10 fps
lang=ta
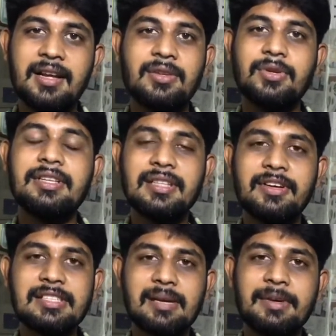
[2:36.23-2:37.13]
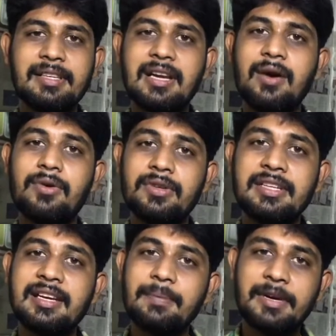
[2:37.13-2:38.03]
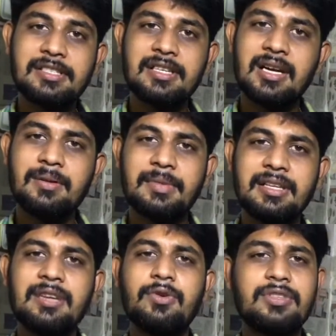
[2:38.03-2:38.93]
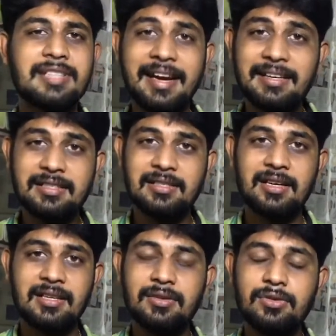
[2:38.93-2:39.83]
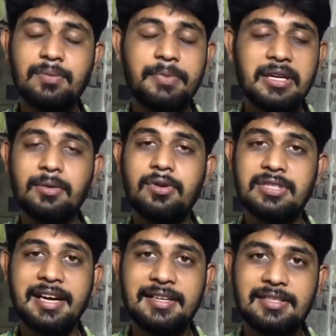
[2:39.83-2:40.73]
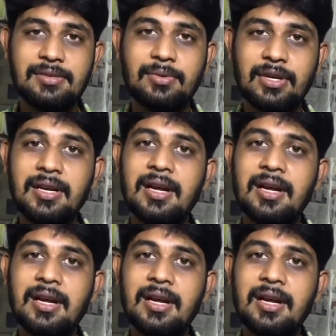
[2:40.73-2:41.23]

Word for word: ஸோ இந்த வரிசையில் பார்த்தீங்கன்னா அவர் வந்து என்ன படிச்சிருக்காரு அப்படின்னு பார்த்தீங்கன்னா இவர் ஒரு சயின்டிஸ்ட் கிட்டத்தட்ட வந்து ஒரு பெரிய ஒரு சயின்டிஸ்ட் கூட